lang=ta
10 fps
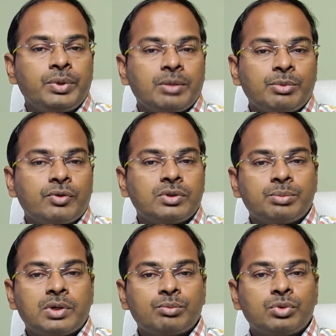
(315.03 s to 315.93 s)
பிஎம்முக்கு
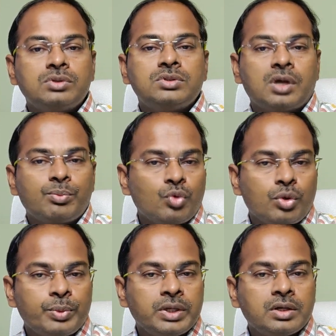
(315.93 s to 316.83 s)
வந்து பார்க்கும்போது ஜாப்
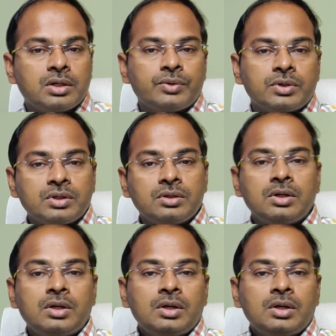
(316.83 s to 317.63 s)
ஓப்பனிங் டேட்டா வருது